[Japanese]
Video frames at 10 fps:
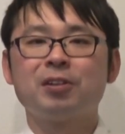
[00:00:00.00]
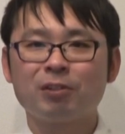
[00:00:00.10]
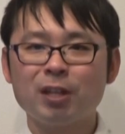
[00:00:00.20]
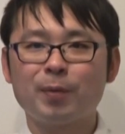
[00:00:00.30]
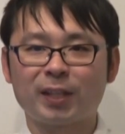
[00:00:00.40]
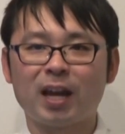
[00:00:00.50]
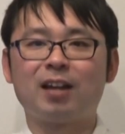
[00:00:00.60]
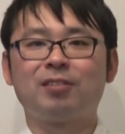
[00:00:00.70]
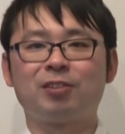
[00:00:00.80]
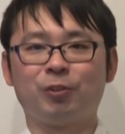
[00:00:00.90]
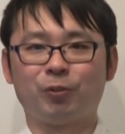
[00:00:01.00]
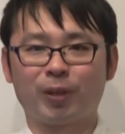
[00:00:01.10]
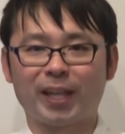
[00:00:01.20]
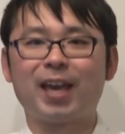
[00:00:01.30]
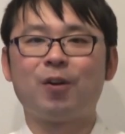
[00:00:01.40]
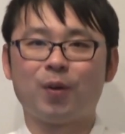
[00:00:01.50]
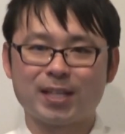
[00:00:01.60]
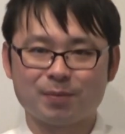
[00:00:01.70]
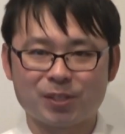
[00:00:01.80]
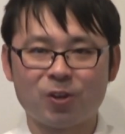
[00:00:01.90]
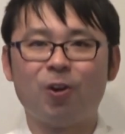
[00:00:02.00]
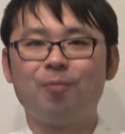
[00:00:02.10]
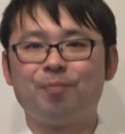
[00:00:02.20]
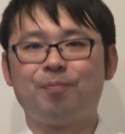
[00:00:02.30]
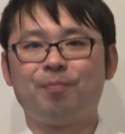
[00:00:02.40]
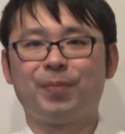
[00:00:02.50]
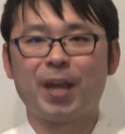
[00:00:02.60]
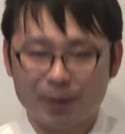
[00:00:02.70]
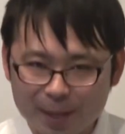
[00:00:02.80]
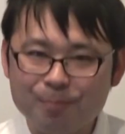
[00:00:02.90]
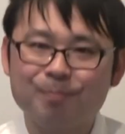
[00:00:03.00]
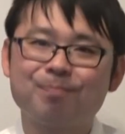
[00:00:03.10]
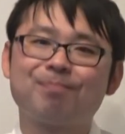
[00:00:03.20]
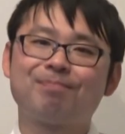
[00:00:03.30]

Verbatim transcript: それではまた次の動画でお会いしましょう。ではまた。